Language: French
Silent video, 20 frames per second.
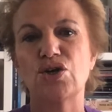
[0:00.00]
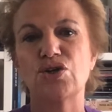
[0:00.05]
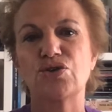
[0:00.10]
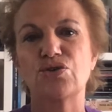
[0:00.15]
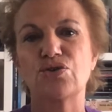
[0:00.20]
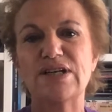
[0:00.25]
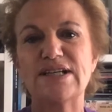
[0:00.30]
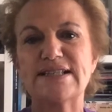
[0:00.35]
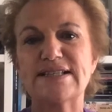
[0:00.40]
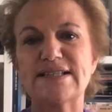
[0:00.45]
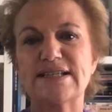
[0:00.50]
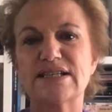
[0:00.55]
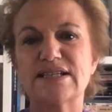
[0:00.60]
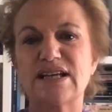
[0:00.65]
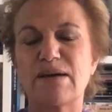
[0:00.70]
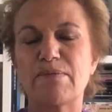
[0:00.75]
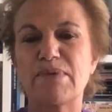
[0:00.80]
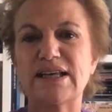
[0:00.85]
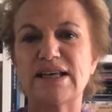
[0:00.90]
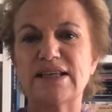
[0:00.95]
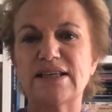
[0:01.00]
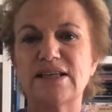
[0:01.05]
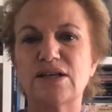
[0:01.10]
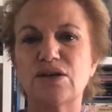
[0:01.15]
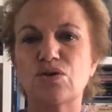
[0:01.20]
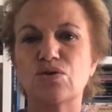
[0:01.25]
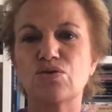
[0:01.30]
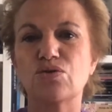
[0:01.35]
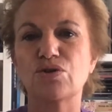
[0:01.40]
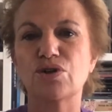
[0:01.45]
Ne laissez jamais
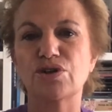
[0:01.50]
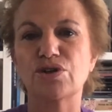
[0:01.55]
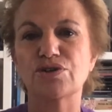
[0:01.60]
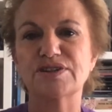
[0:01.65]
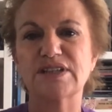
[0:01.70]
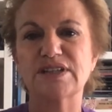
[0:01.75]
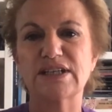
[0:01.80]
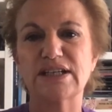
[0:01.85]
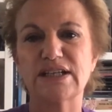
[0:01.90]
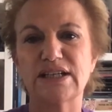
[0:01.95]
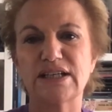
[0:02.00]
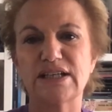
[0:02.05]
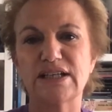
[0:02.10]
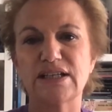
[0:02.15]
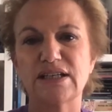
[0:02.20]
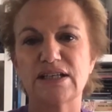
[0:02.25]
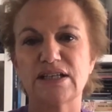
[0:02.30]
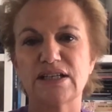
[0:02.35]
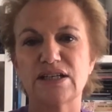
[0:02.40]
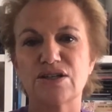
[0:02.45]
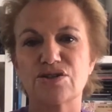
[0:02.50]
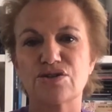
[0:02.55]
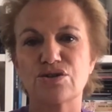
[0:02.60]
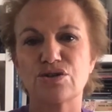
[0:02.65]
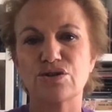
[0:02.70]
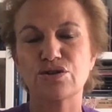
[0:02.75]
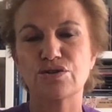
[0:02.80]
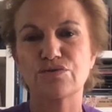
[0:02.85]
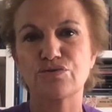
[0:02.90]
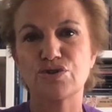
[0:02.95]
quiconque entrer
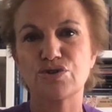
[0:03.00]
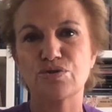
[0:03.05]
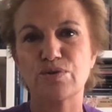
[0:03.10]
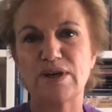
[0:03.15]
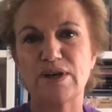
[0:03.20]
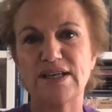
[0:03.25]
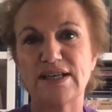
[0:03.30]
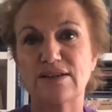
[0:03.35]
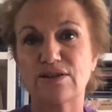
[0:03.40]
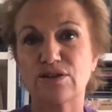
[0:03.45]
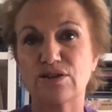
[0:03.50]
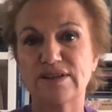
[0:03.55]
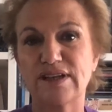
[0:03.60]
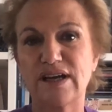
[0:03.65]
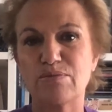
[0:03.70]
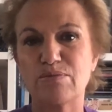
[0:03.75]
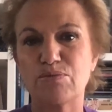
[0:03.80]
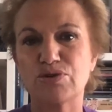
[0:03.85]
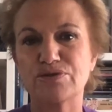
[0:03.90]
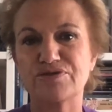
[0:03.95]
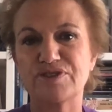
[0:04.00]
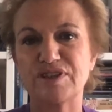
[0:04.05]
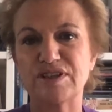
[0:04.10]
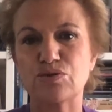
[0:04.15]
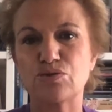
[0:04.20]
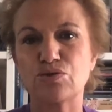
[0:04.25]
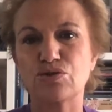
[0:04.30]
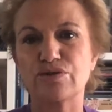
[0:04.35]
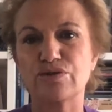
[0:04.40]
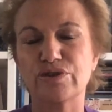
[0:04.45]
sans que vous soyez totalement
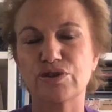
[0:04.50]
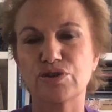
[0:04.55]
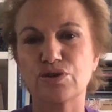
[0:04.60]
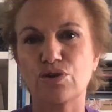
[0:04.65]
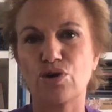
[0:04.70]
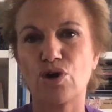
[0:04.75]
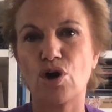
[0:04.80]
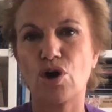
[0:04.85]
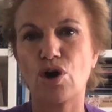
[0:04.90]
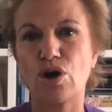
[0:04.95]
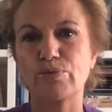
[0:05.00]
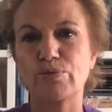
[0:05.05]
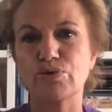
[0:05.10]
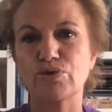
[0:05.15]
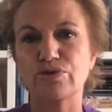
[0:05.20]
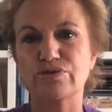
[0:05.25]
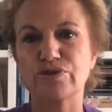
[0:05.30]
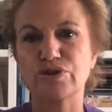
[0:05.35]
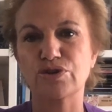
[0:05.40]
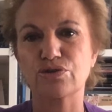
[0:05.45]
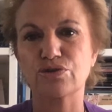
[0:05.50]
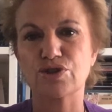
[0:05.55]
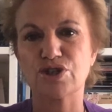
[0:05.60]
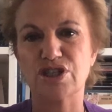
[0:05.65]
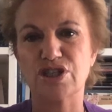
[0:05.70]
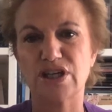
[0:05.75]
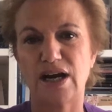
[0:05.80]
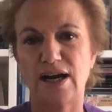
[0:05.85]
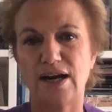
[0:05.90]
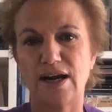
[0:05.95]
vêtu de votre robe ou de votre
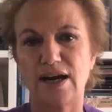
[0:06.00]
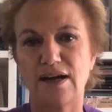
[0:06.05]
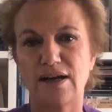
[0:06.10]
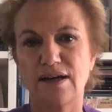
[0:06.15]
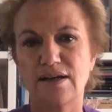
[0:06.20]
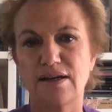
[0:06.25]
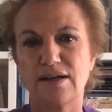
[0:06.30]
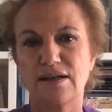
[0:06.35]
châle.